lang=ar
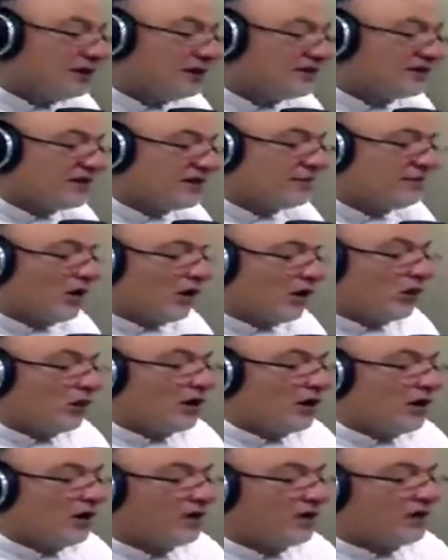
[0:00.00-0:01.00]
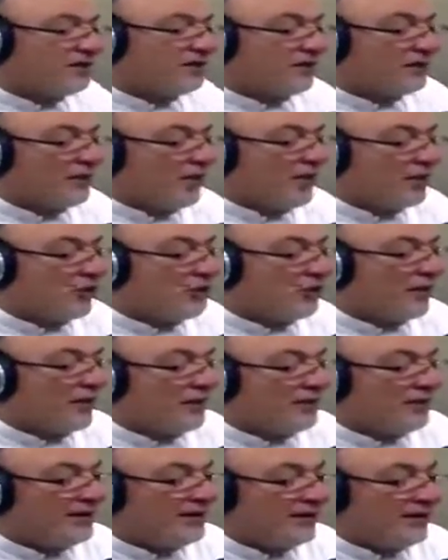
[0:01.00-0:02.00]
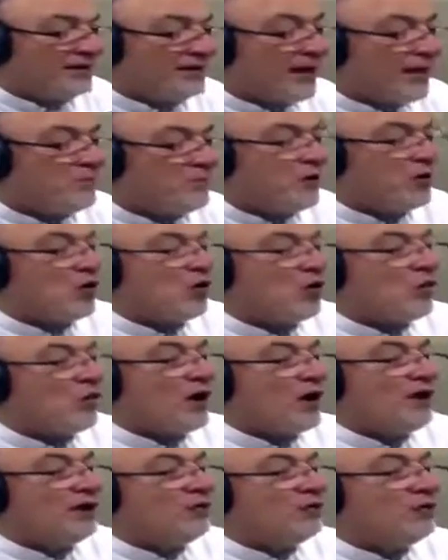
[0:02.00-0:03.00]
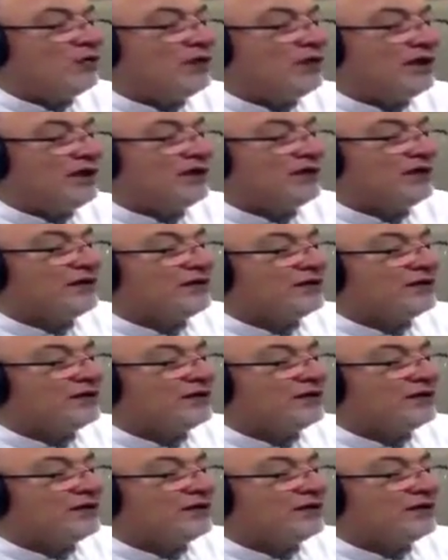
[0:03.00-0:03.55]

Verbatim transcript: سمحوا خلاص محكوم عليه بالإعدام وقالوا له إيه